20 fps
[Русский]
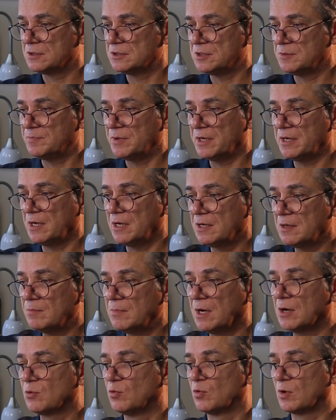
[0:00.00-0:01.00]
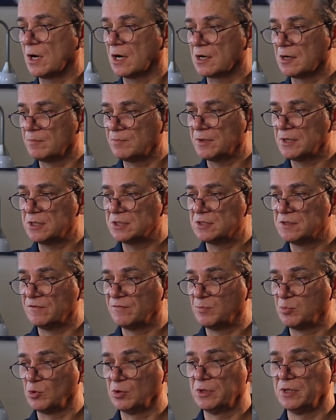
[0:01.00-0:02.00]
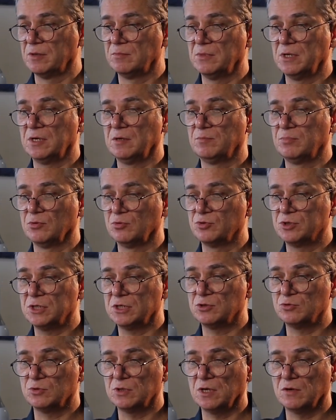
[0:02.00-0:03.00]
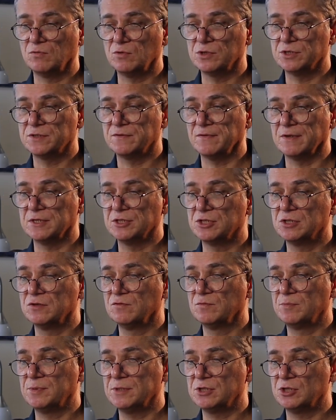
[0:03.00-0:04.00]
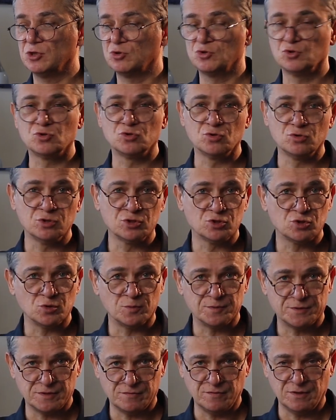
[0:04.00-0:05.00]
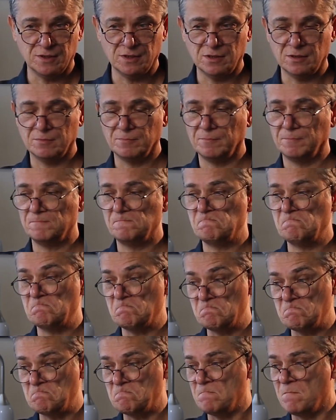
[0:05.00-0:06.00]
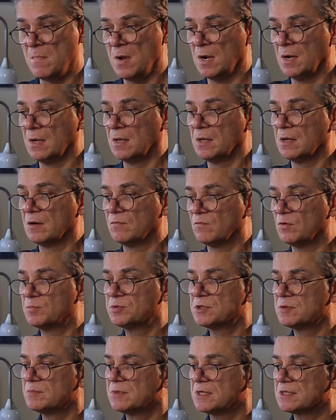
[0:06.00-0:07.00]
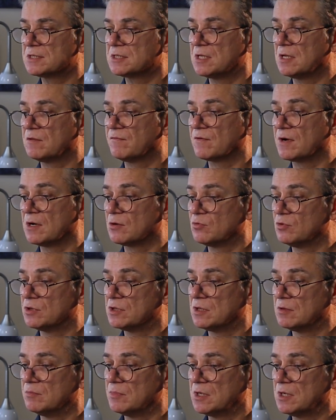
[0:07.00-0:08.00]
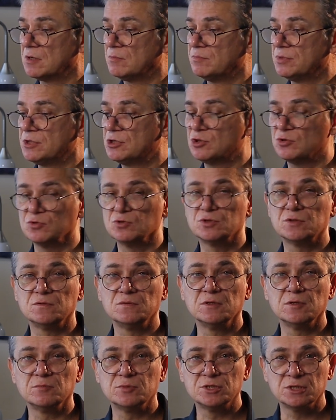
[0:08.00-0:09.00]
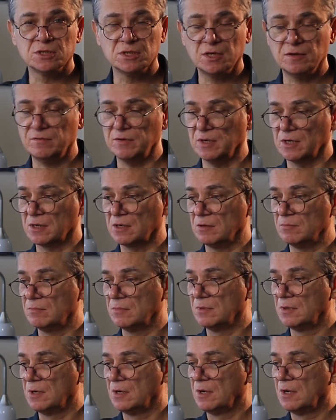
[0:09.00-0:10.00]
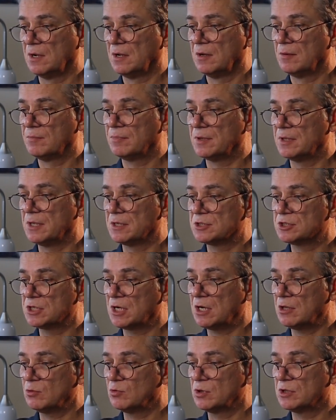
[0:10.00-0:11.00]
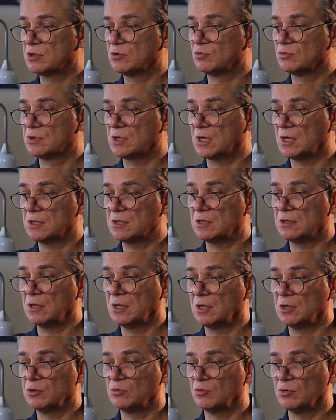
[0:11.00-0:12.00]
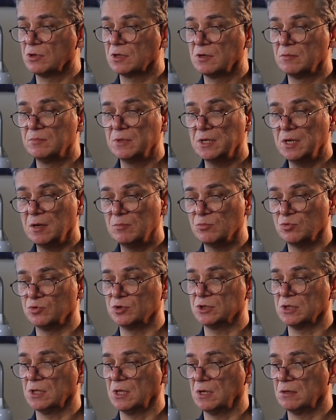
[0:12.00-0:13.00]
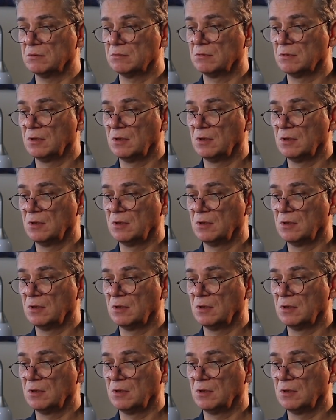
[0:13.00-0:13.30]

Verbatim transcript: теперь я не могу, как и прежде, в полной мере получать удовольствие от живописи, чужой и собственной. В общем, я стал в какой-то мере бесчувственным человеком. Поначалу эта утрата долго меня мучила.